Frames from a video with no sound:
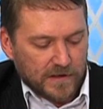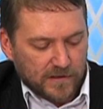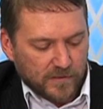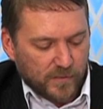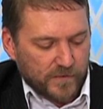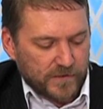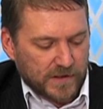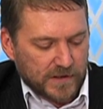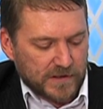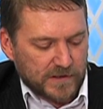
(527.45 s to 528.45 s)
Любовь
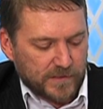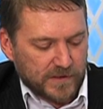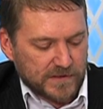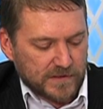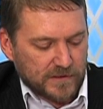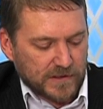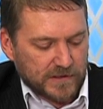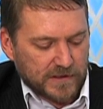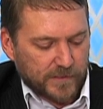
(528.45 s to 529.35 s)
никогда не перестает, хотя и